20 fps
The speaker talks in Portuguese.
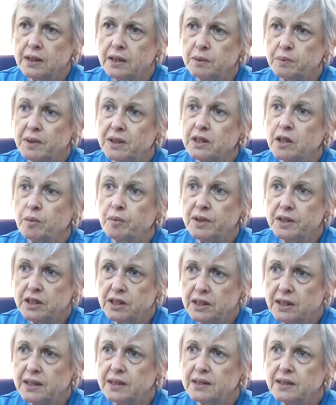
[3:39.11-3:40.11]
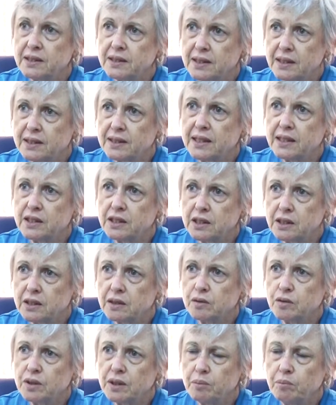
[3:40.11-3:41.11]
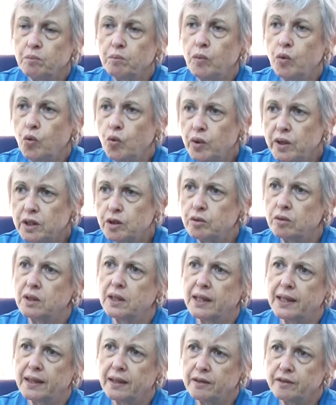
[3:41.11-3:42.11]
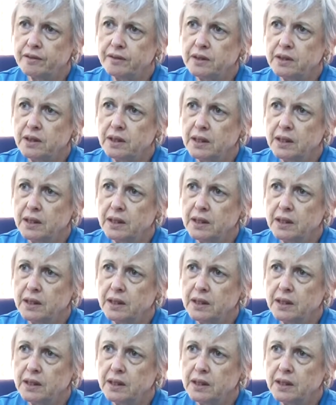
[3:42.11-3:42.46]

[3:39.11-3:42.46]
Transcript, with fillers: especialmente de 15 a 17 anos, é muito grave.